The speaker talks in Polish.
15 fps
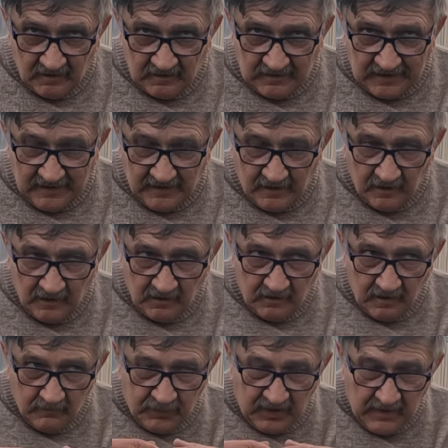ten
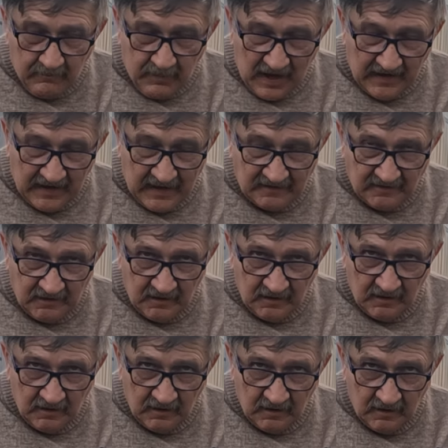preparat
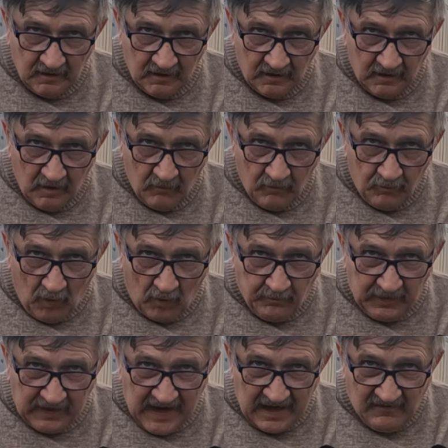
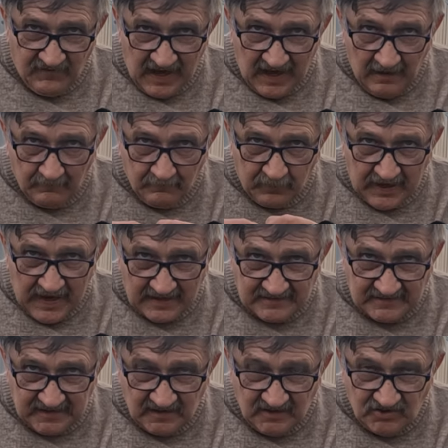poprawia
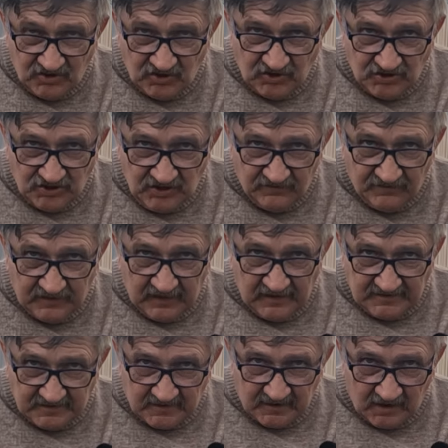pracę i czyści
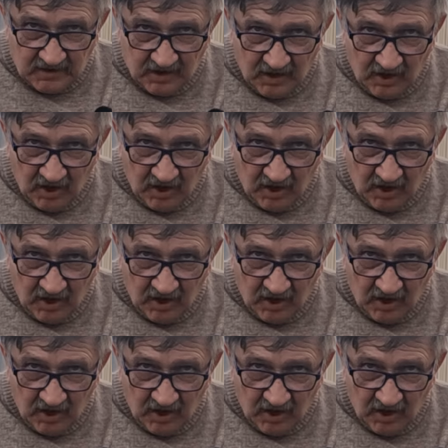wtryski.